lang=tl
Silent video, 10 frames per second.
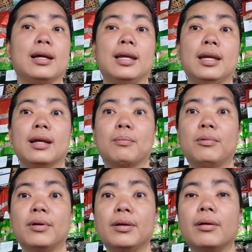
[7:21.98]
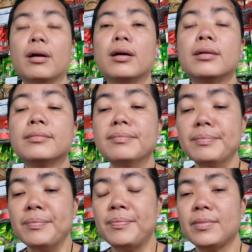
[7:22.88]
Kaingat ah, po kayo.
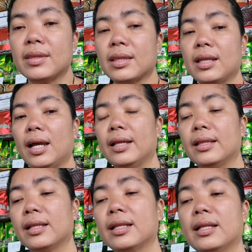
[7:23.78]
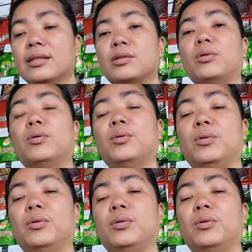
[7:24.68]
Yan. So,